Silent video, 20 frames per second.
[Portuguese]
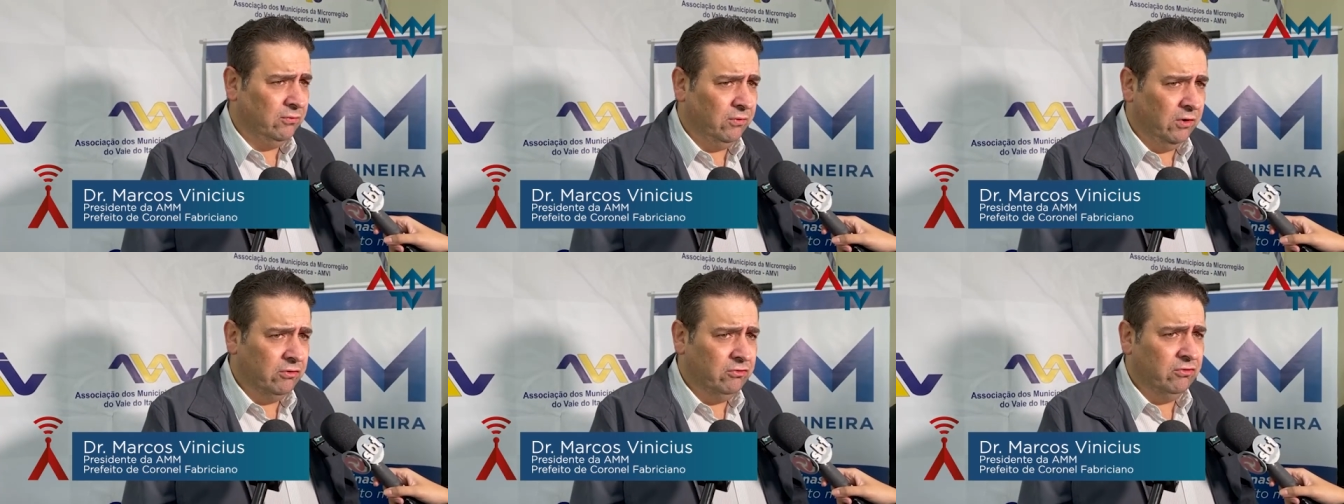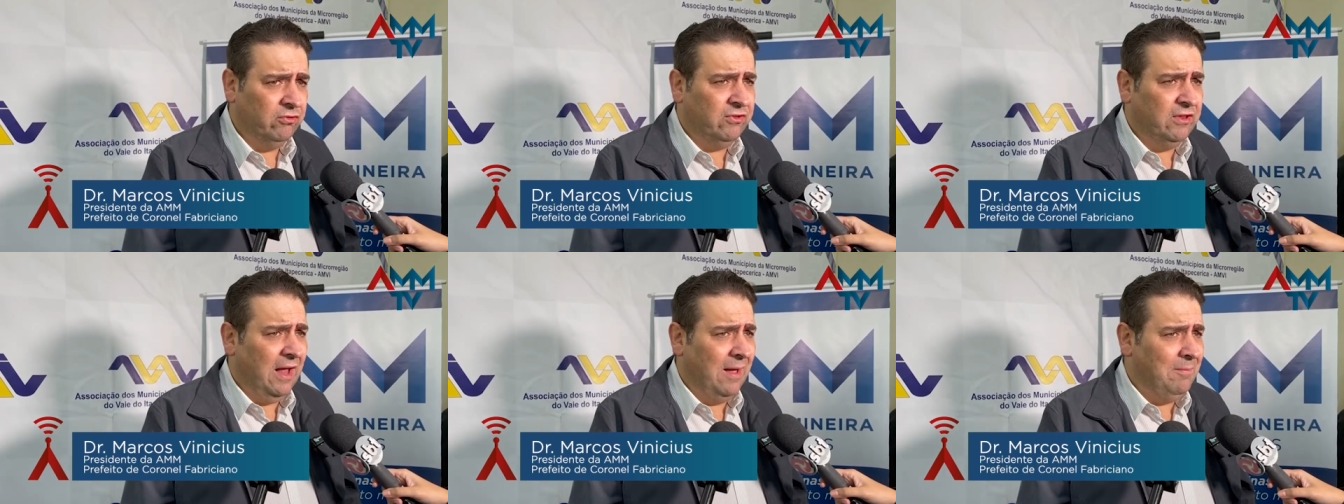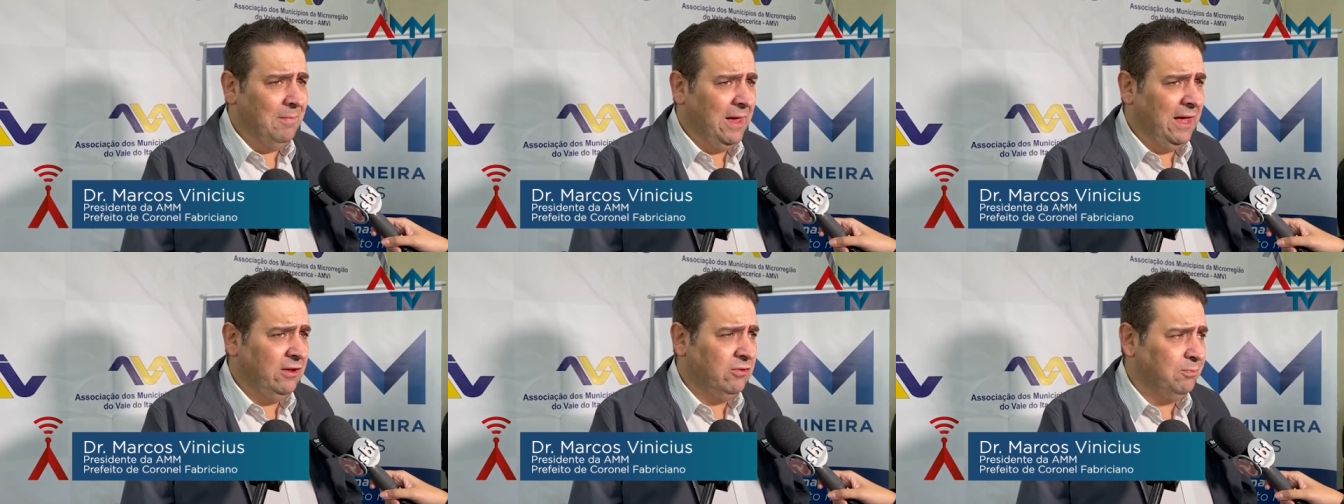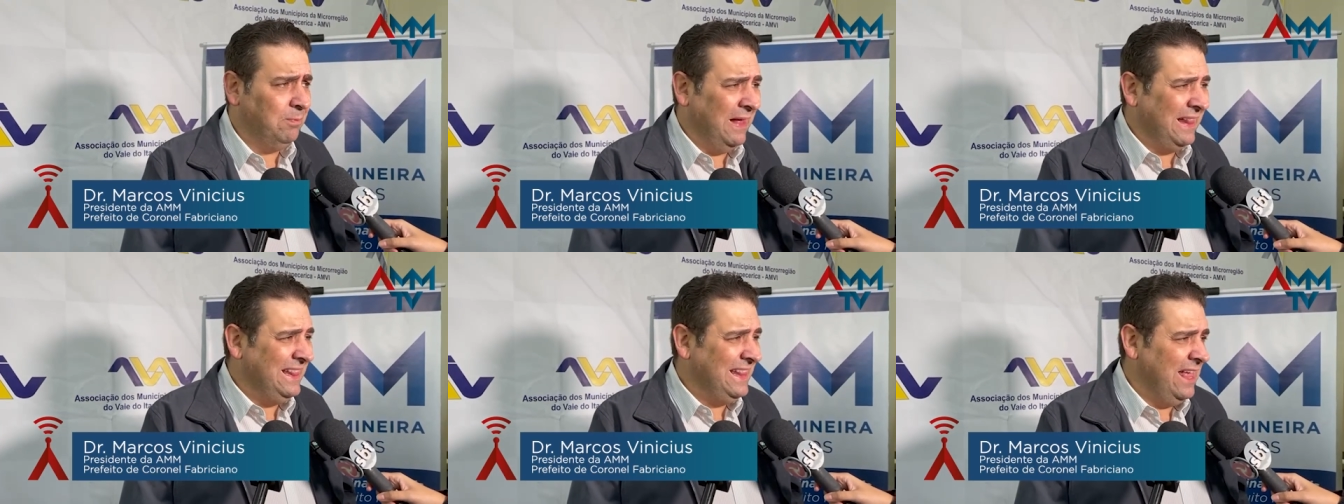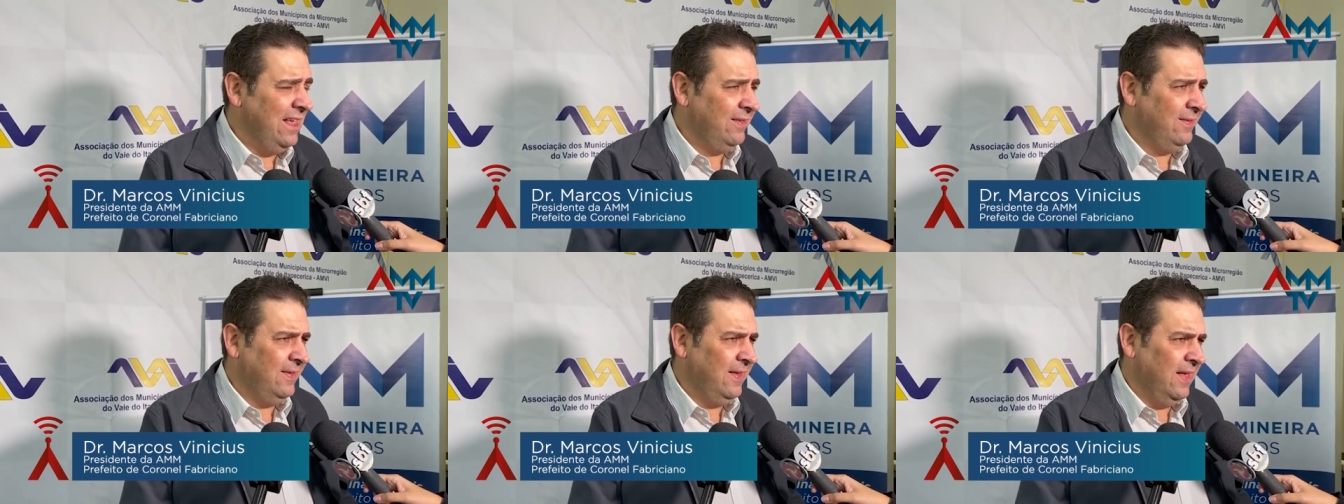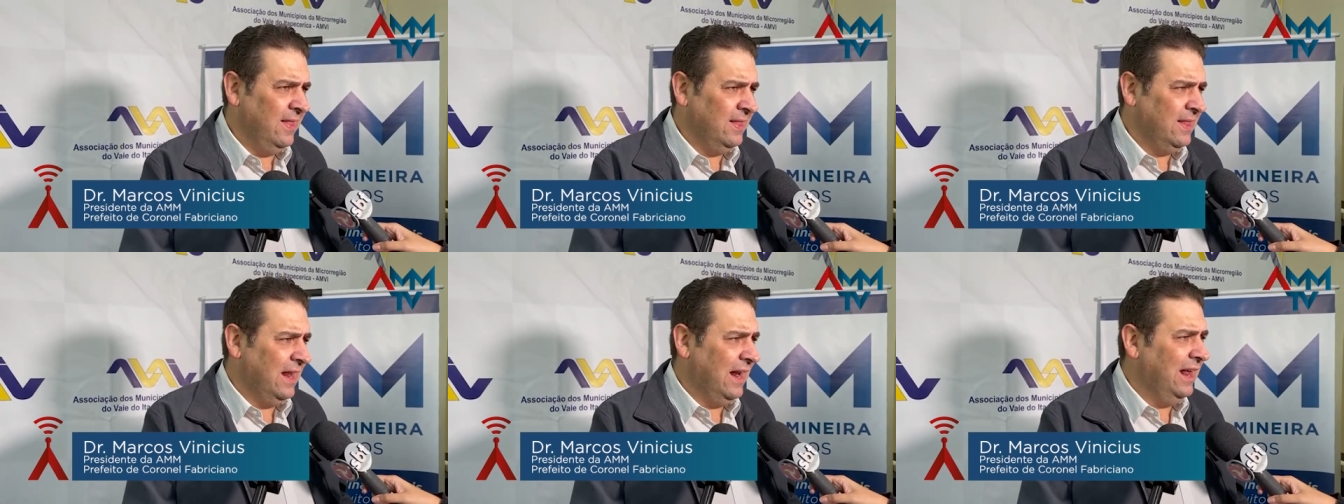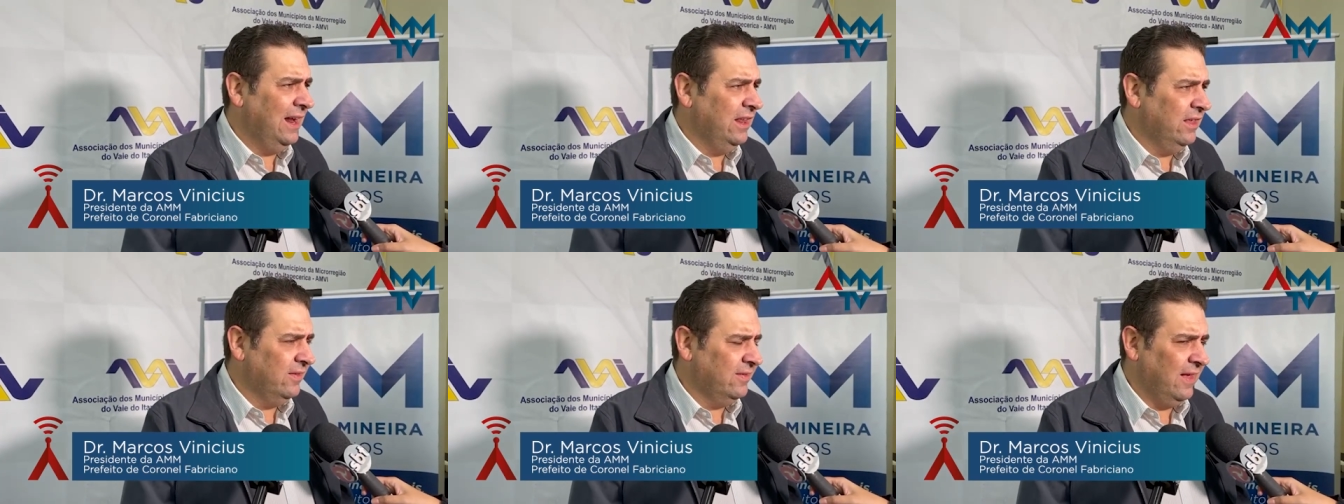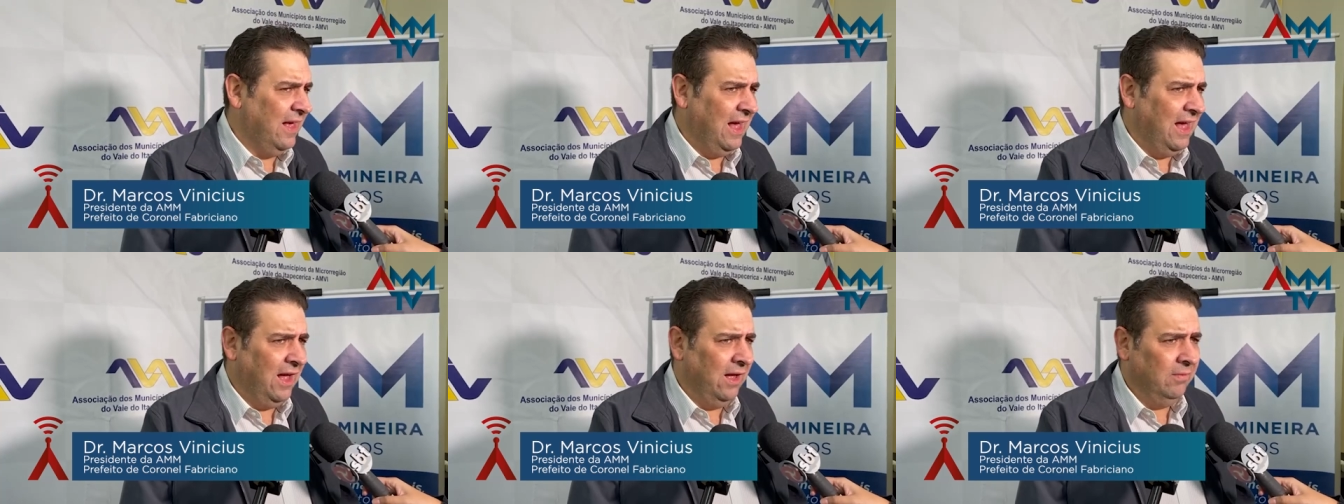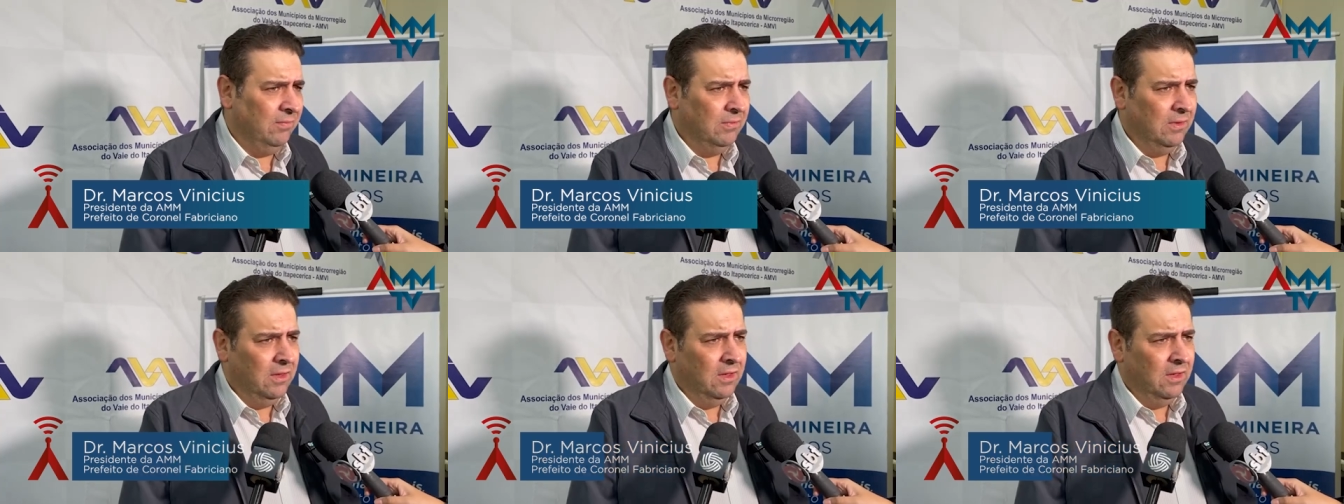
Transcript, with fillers: foi justamente para descentralizar